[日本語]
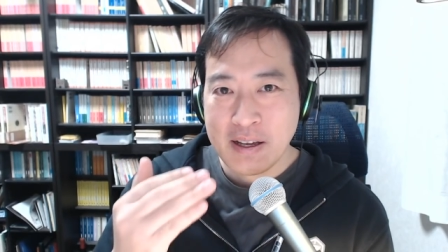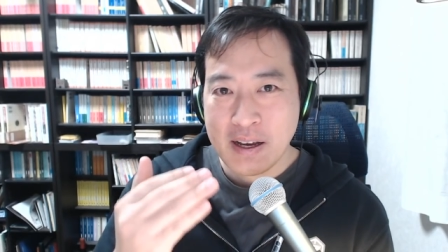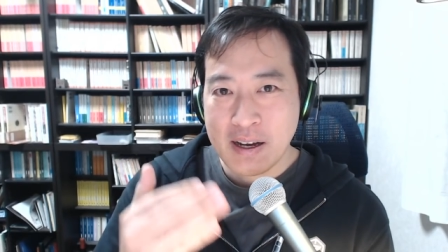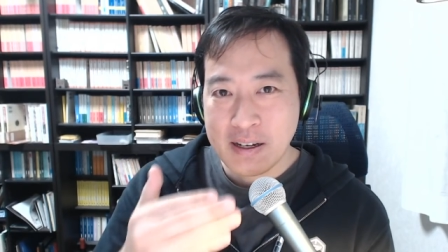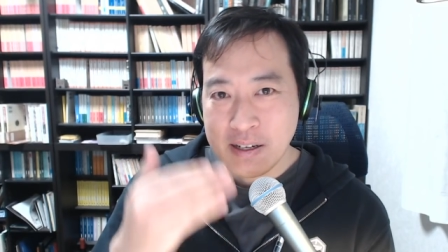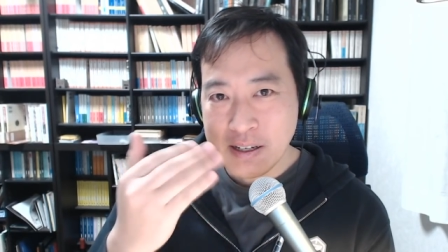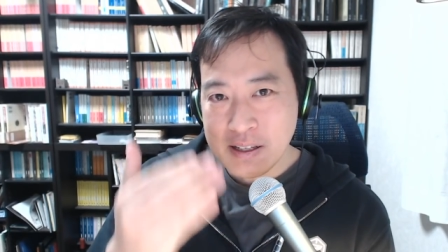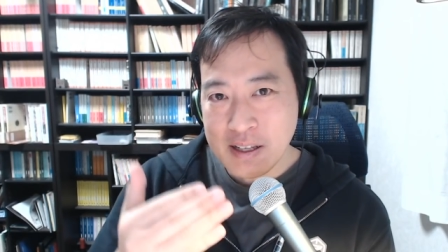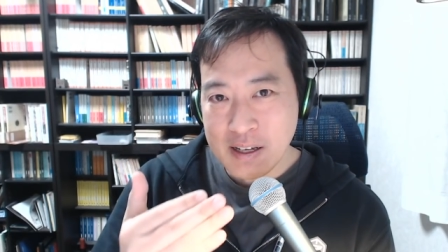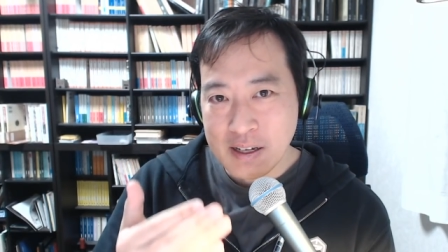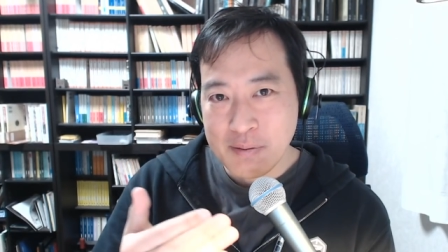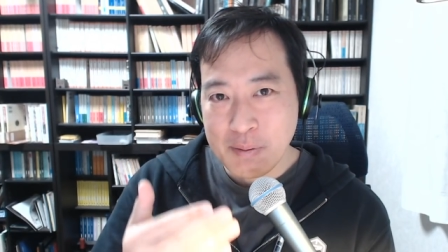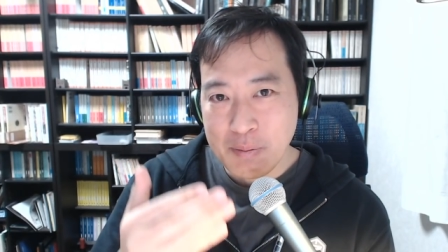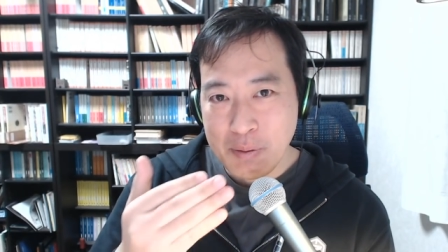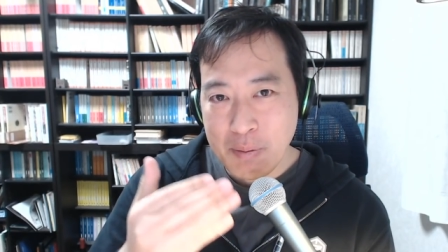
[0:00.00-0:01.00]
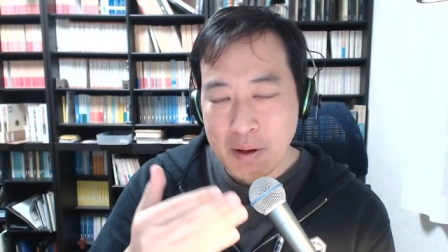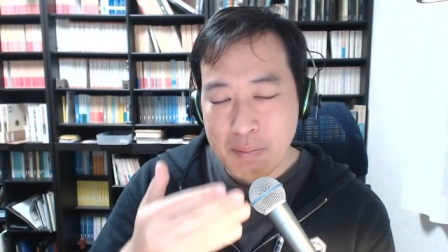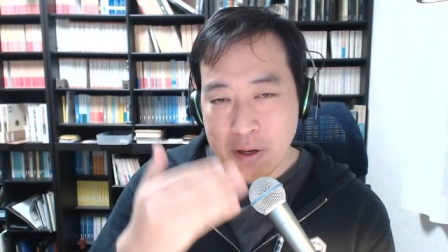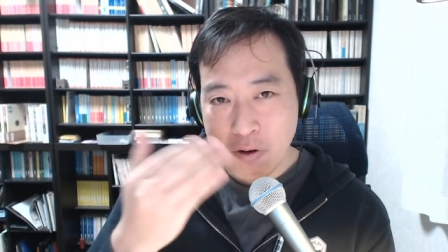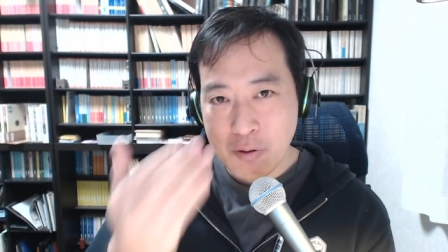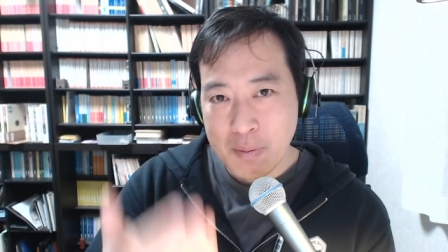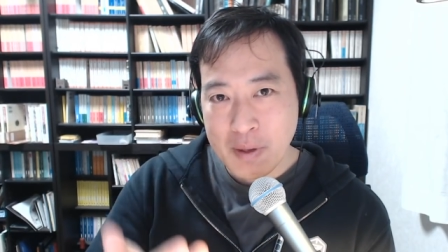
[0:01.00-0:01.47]
あなた今
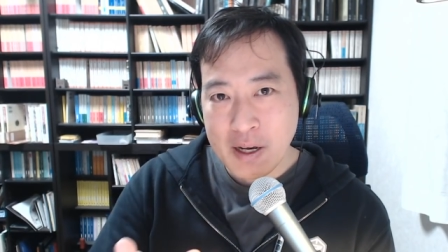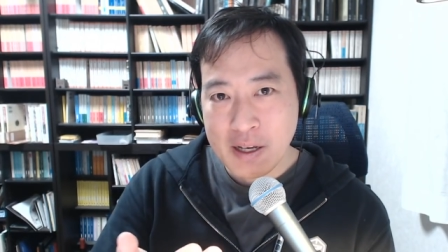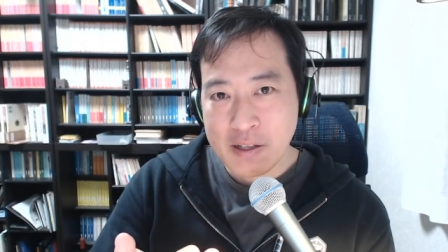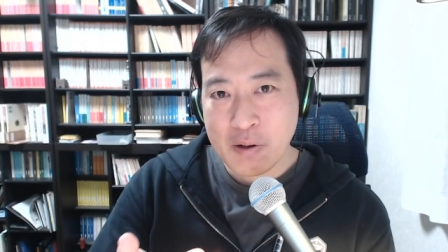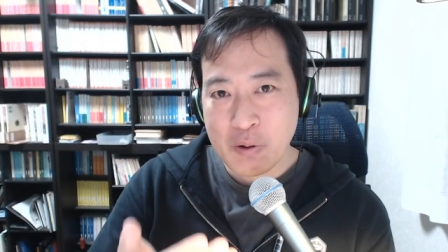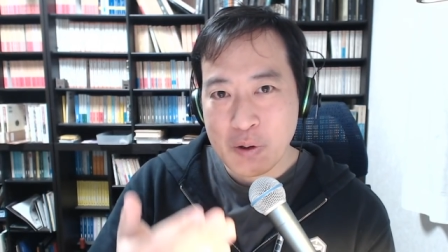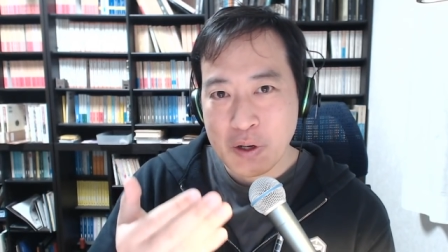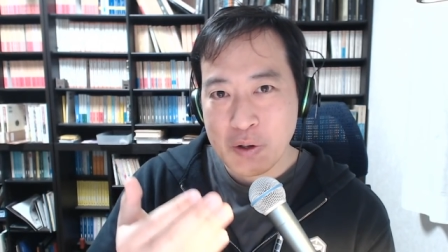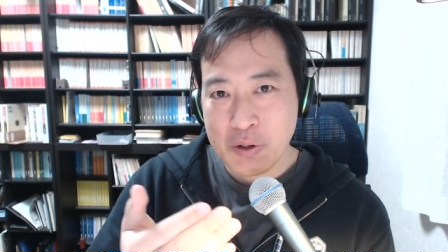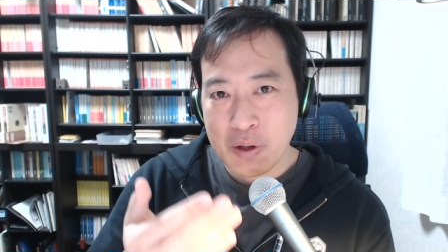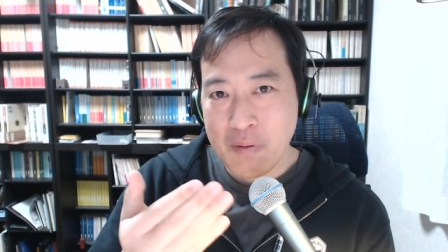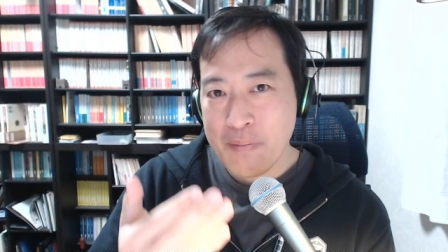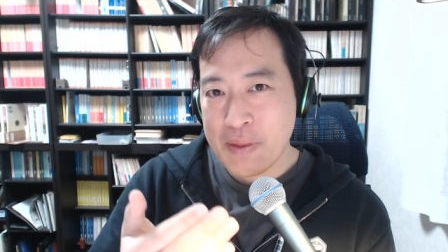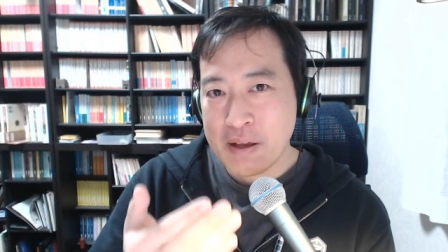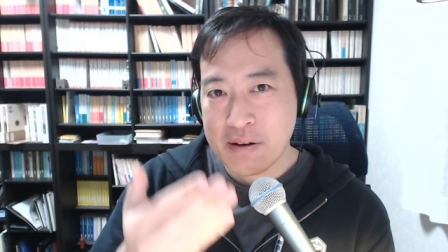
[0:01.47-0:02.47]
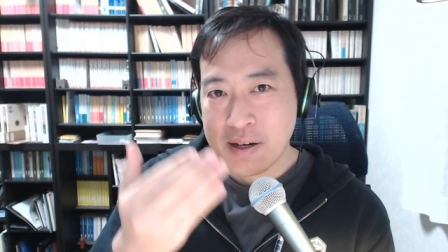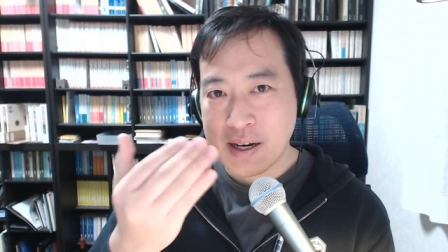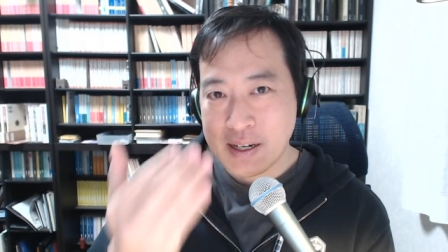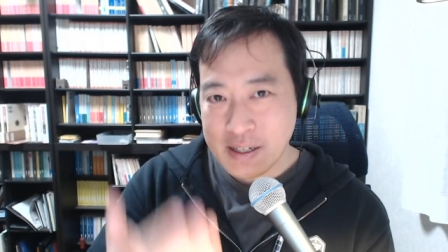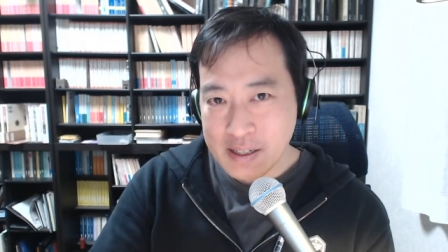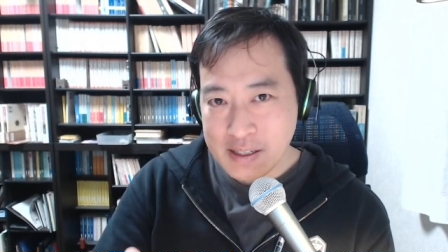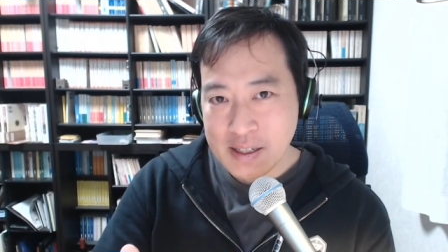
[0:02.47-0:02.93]
目の前でこれを読んでる
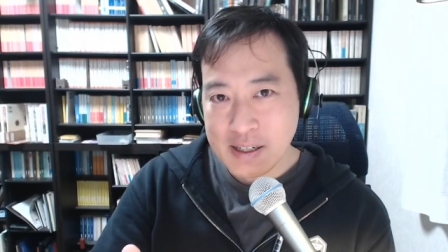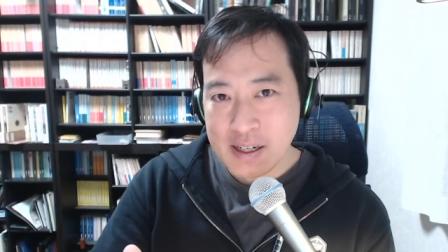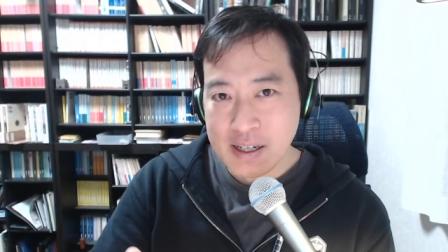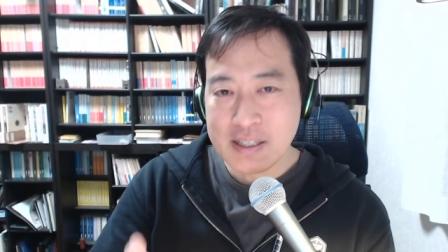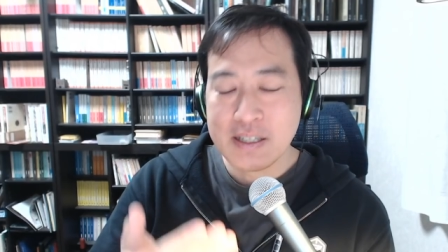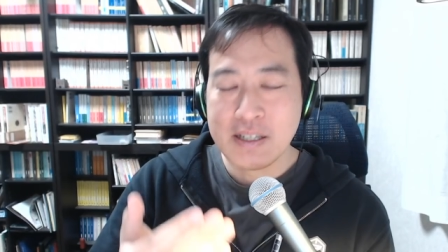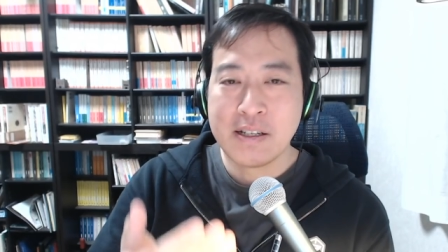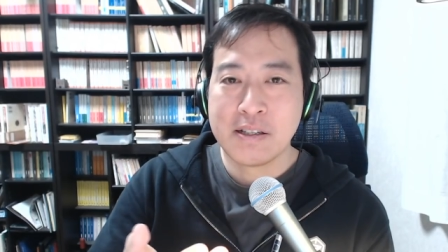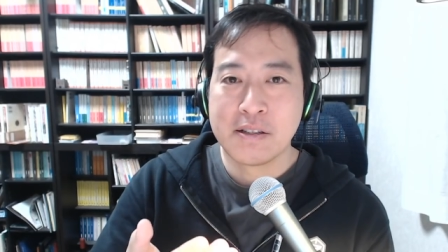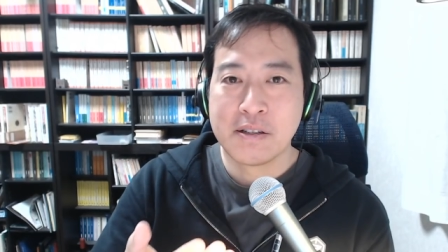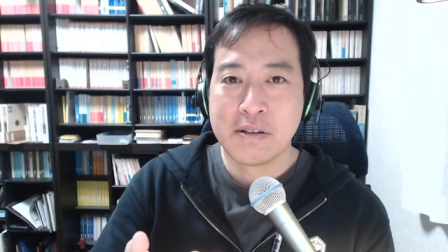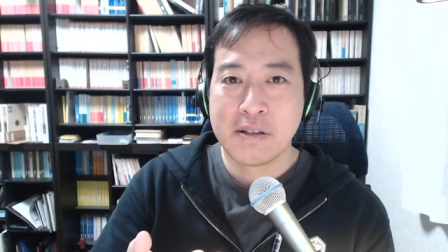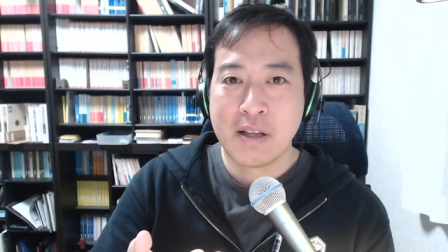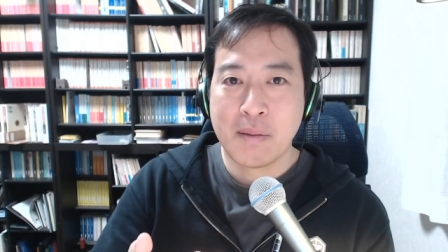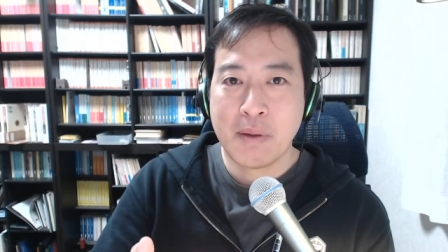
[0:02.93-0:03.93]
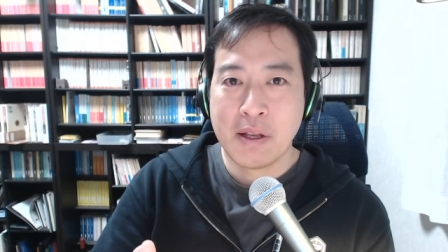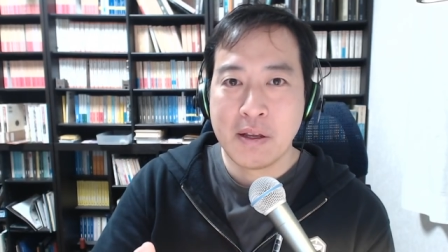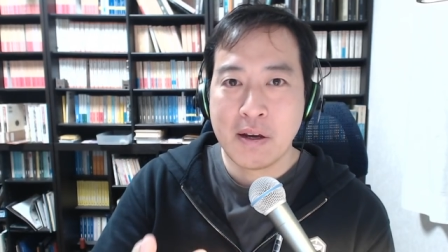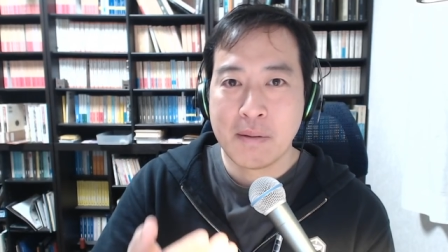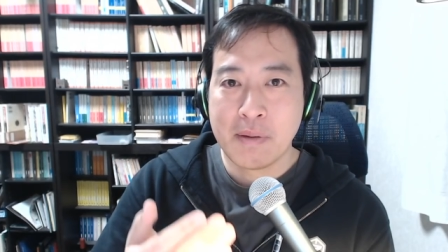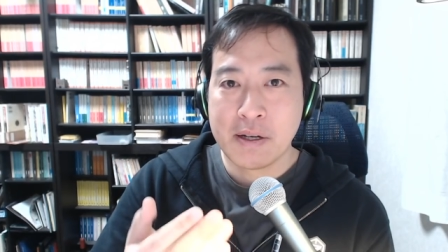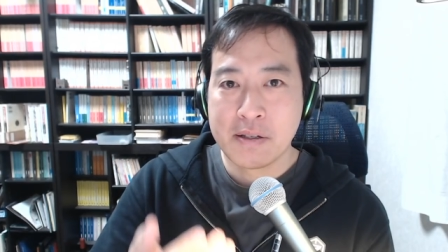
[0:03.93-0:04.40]
あなたが自立するため
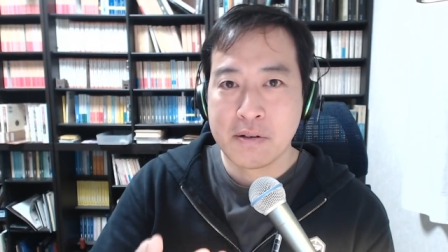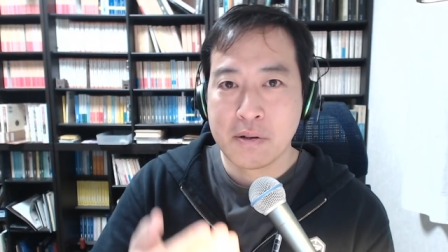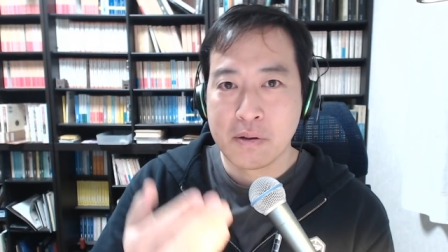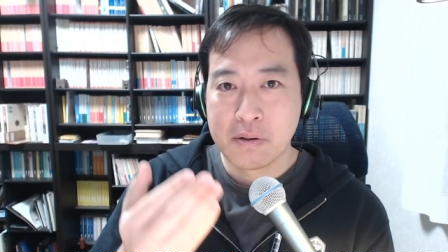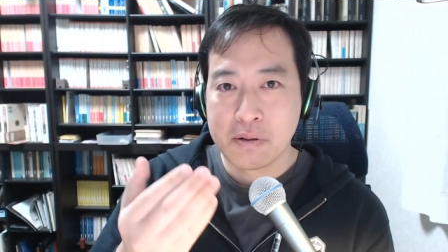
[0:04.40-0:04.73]
にはまず